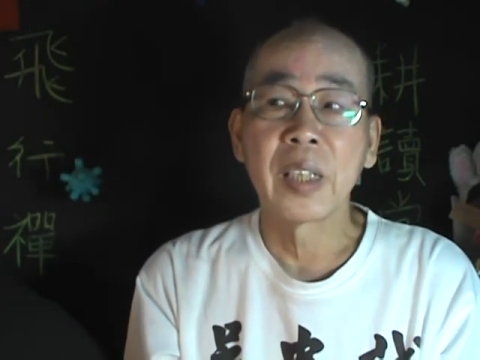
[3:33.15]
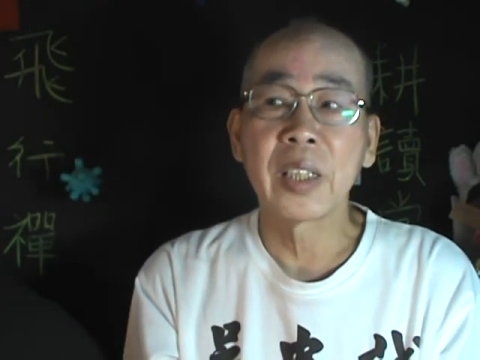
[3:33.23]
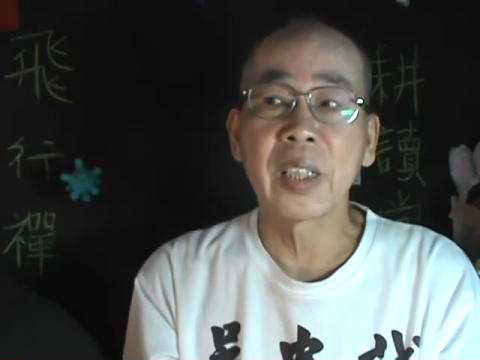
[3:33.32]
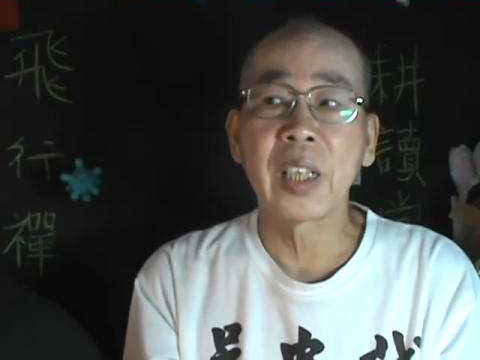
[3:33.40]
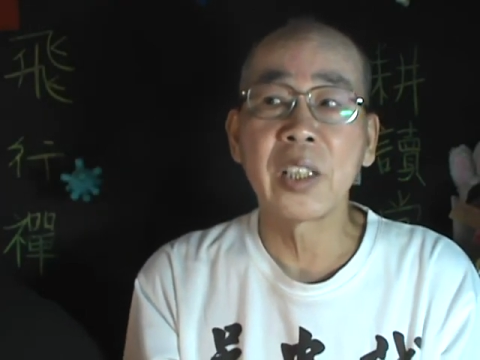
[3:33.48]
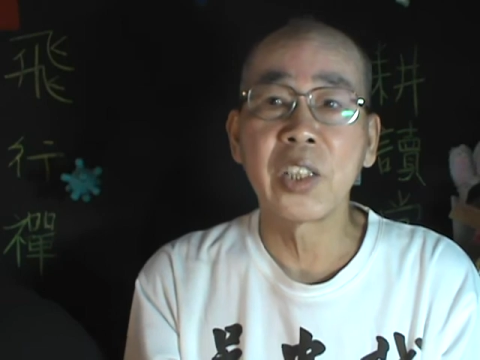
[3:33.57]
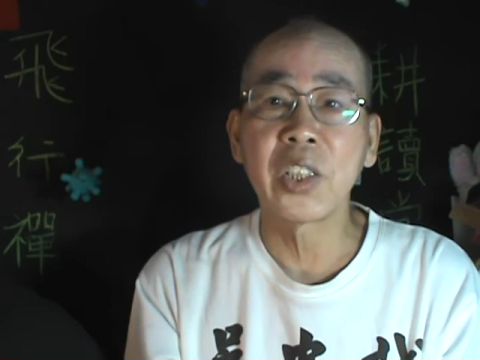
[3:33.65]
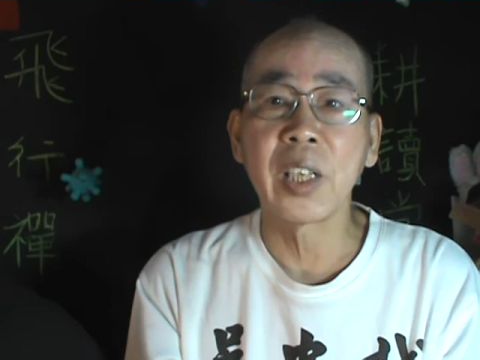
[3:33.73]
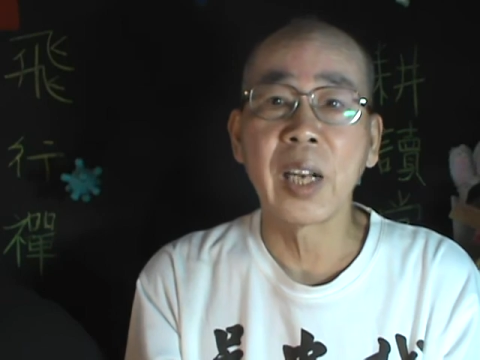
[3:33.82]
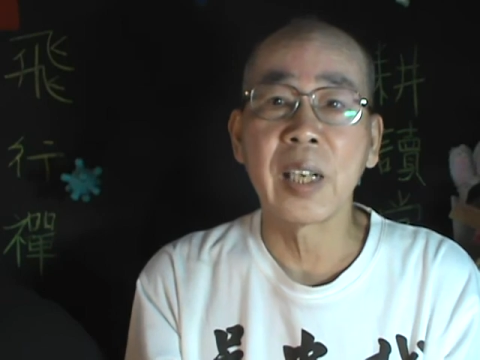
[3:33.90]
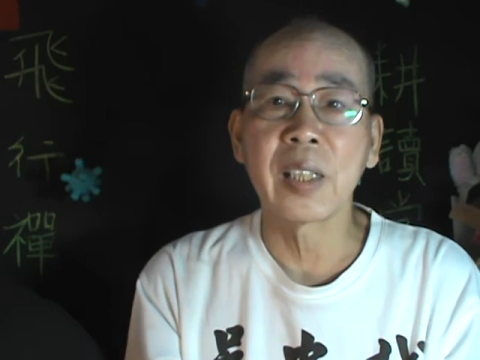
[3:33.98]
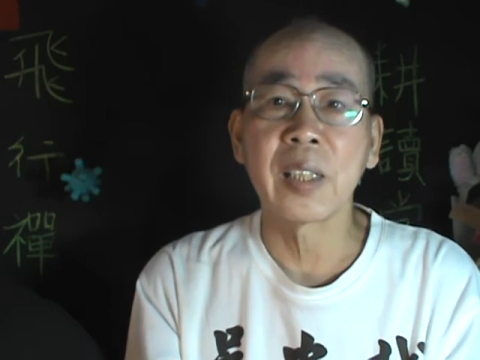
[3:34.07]
等到你
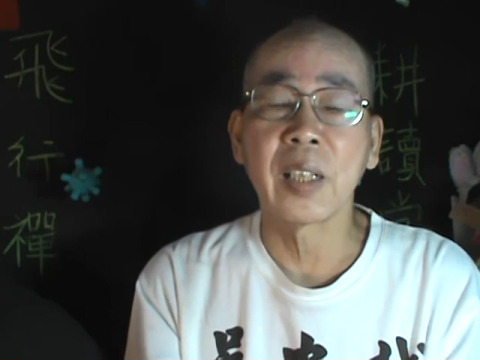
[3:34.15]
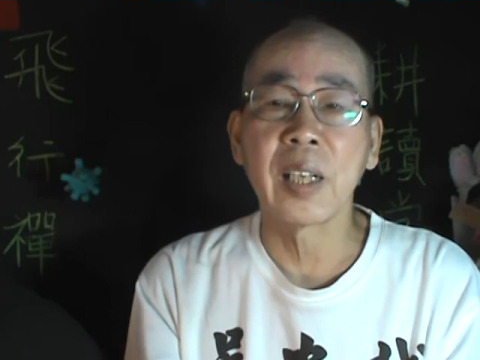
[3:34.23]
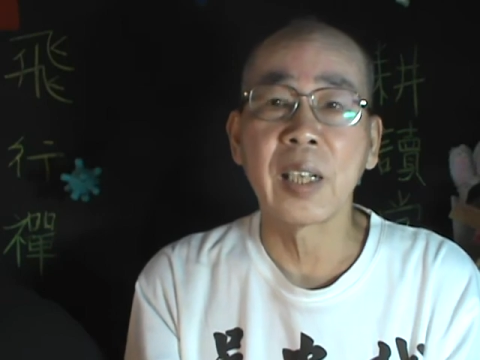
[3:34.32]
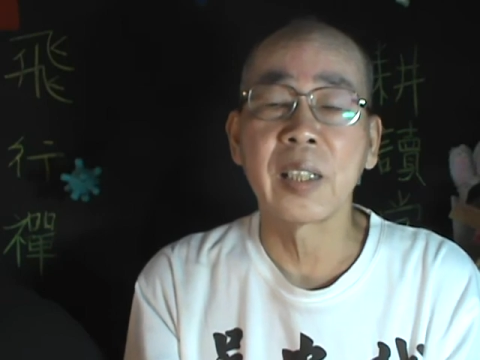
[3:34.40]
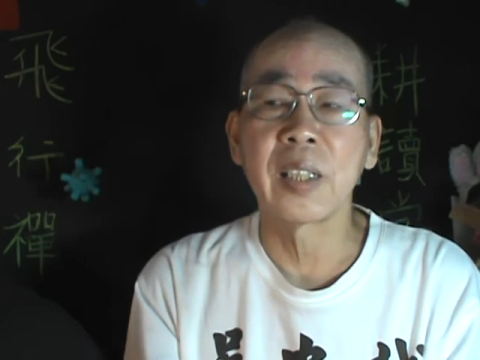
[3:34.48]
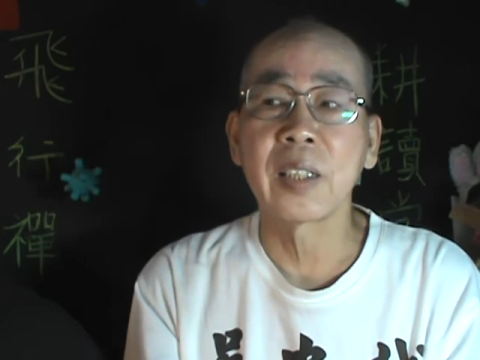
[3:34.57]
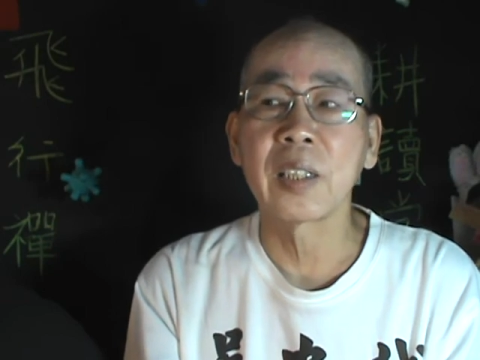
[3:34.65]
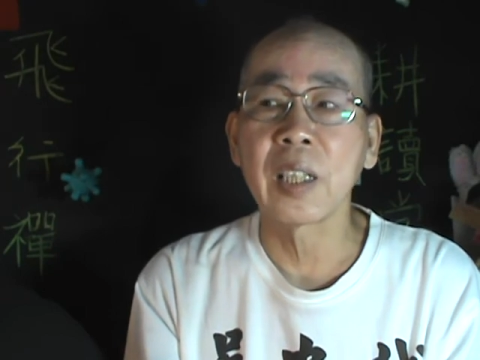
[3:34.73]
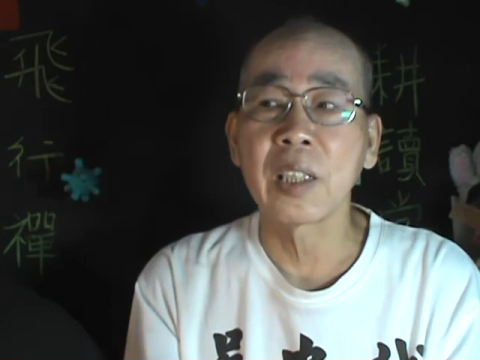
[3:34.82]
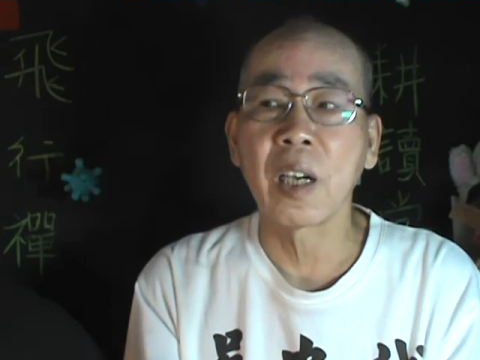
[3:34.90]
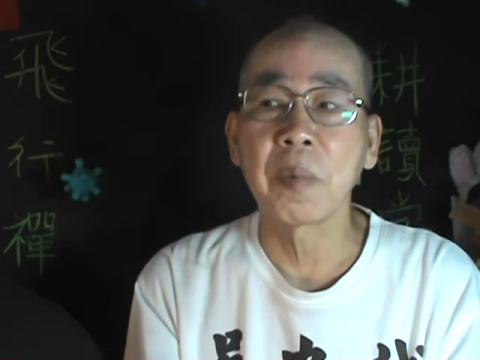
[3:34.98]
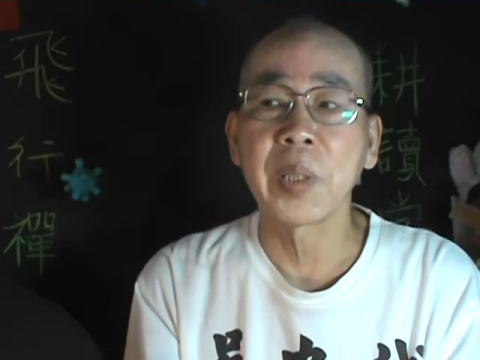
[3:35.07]
进来的时候，他可能他
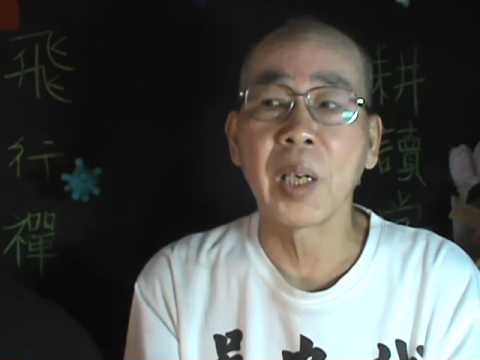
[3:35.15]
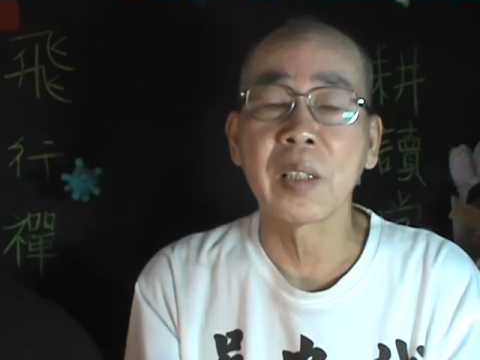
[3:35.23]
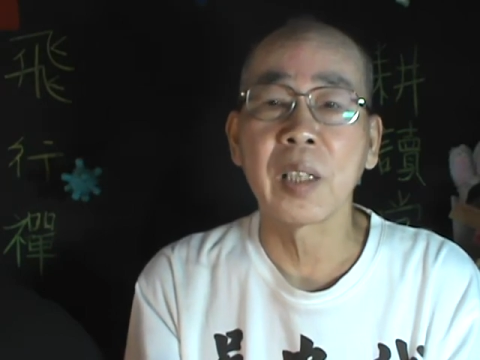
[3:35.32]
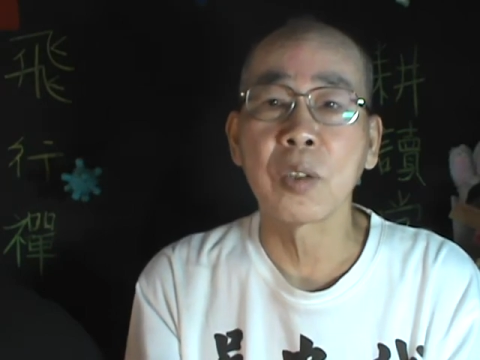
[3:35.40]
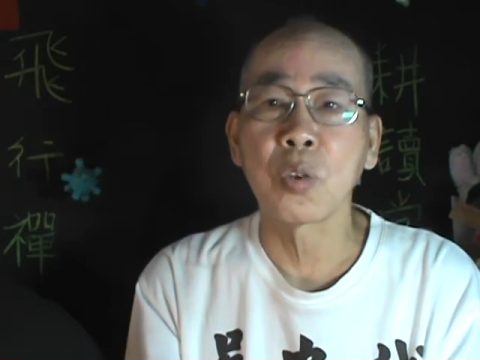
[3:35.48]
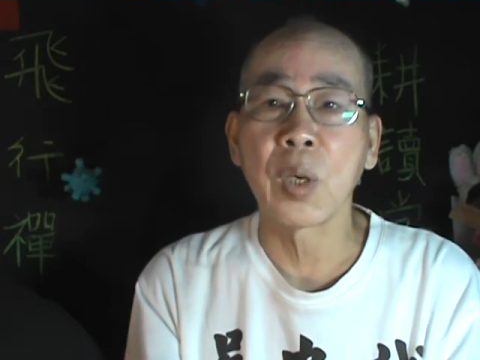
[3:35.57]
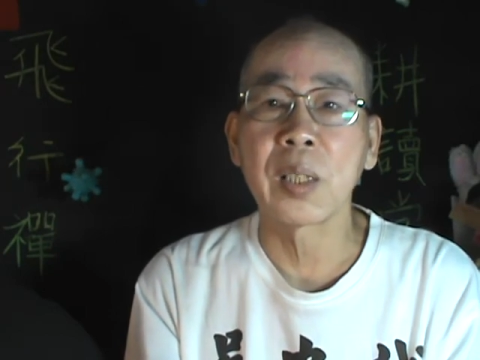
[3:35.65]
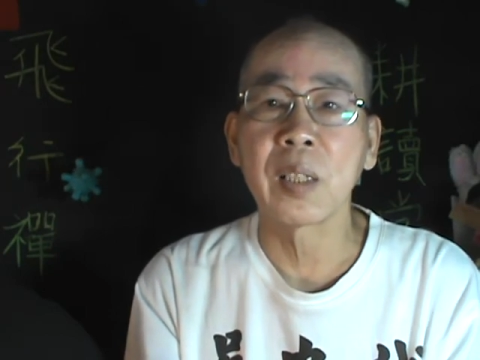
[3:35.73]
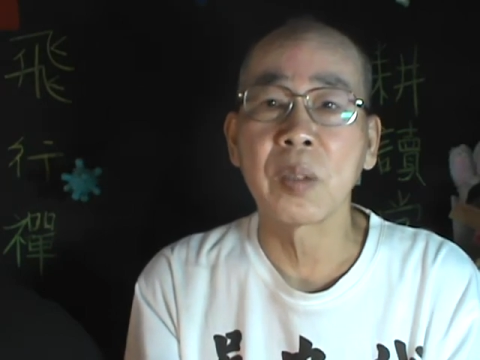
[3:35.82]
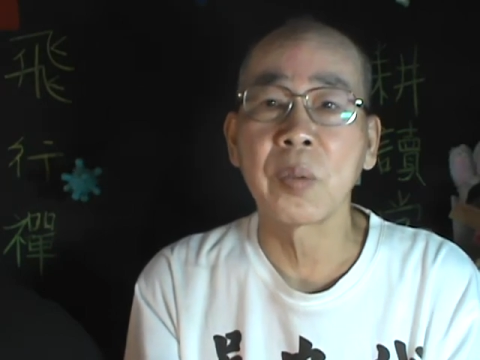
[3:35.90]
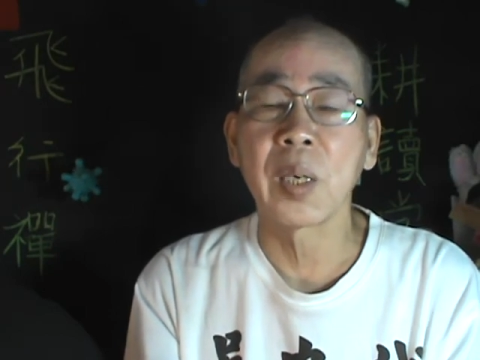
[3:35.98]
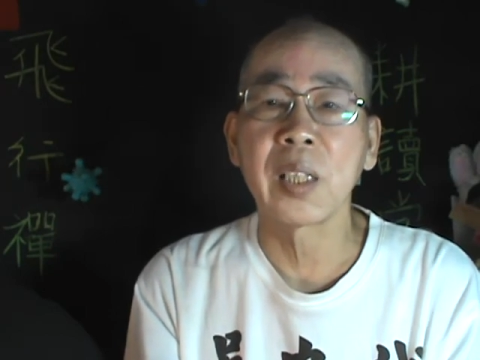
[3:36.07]
逃不掉时候，转
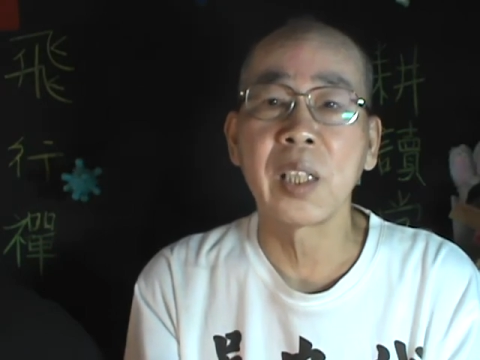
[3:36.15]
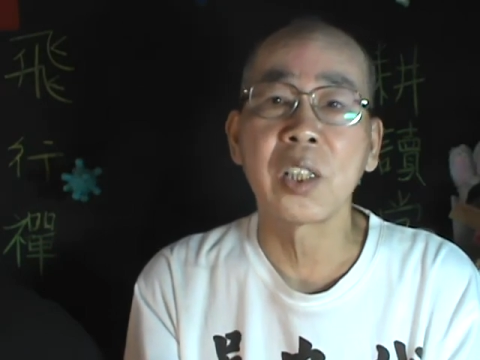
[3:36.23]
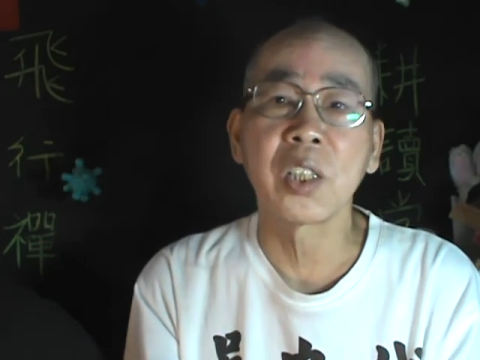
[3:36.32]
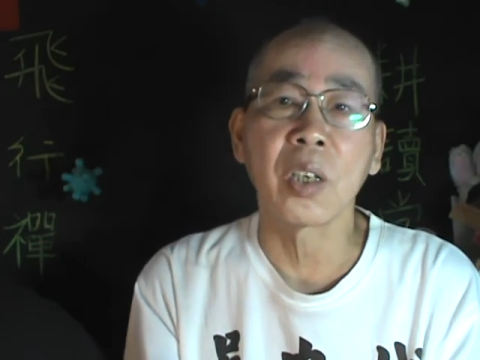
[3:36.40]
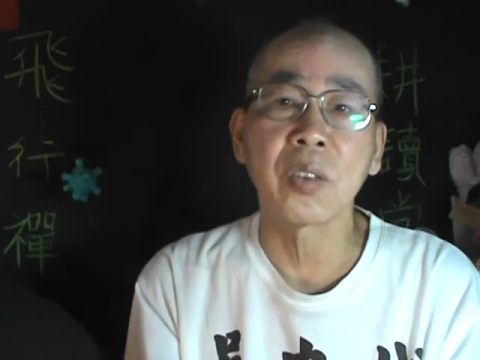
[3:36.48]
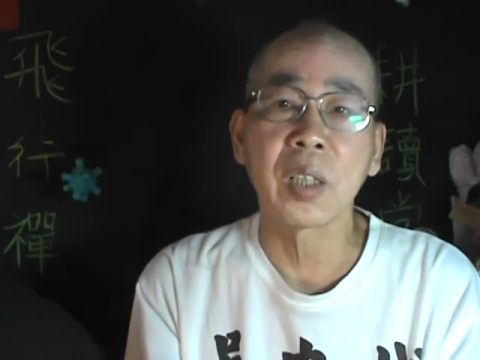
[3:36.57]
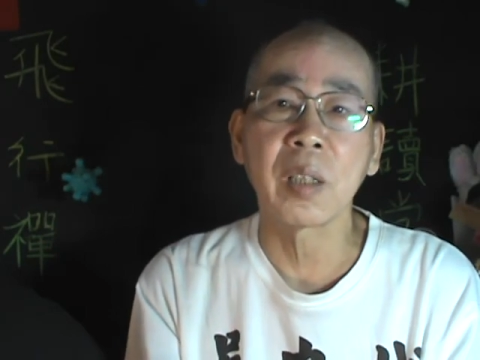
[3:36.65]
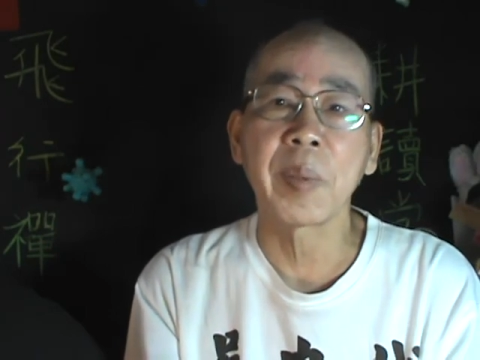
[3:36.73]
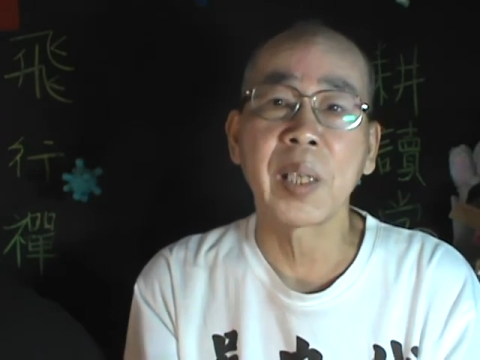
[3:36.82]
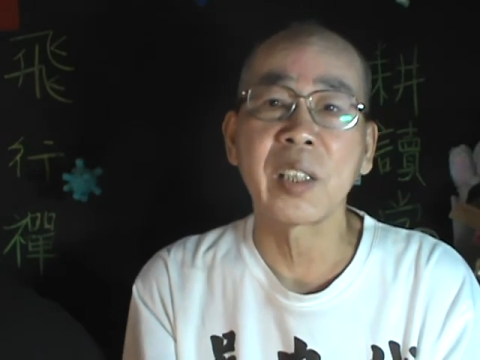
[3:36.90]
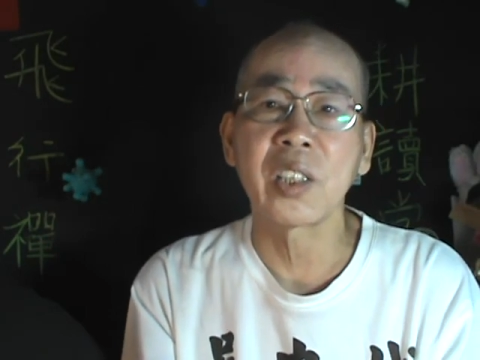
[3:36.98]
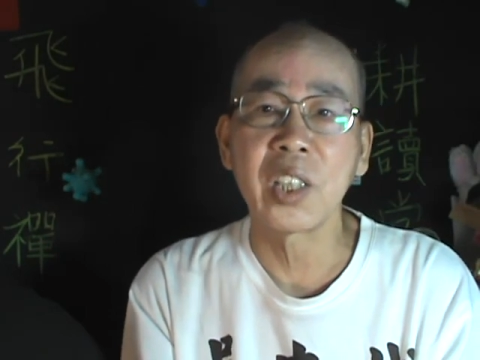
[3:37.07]
身过来一脚就可以
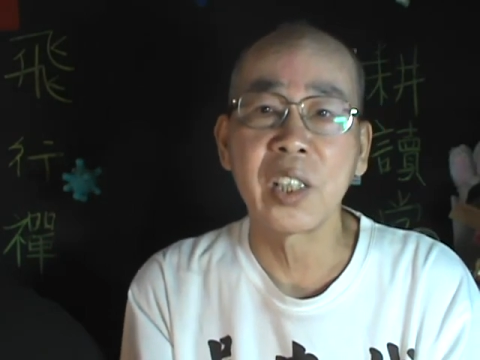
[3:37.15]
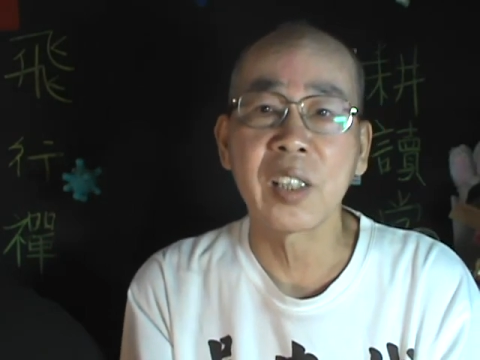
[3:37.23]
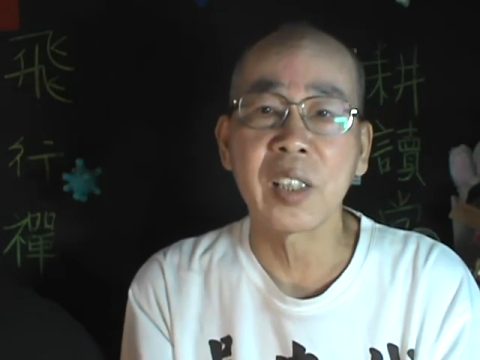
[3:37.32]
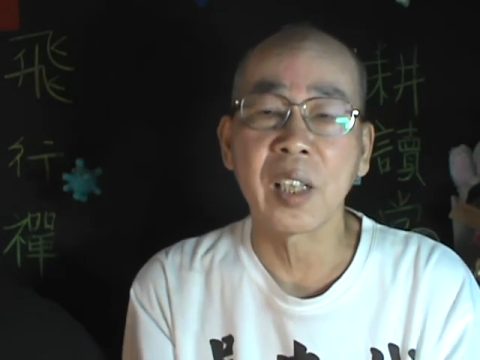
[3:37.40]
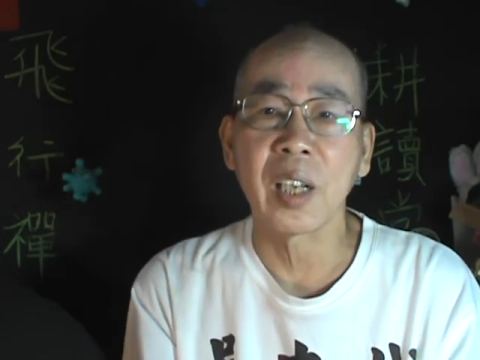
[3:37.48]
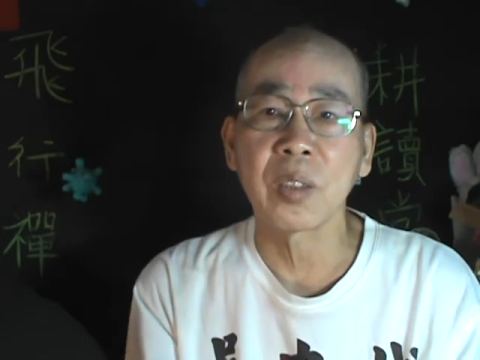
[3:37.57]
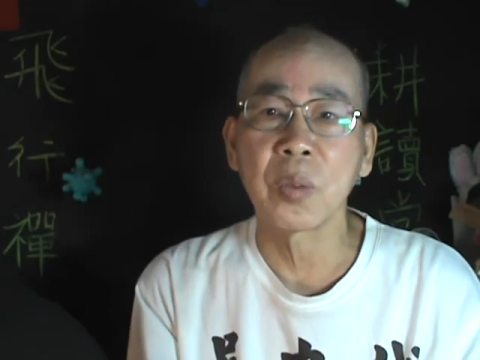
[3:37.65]
把你踢死哈！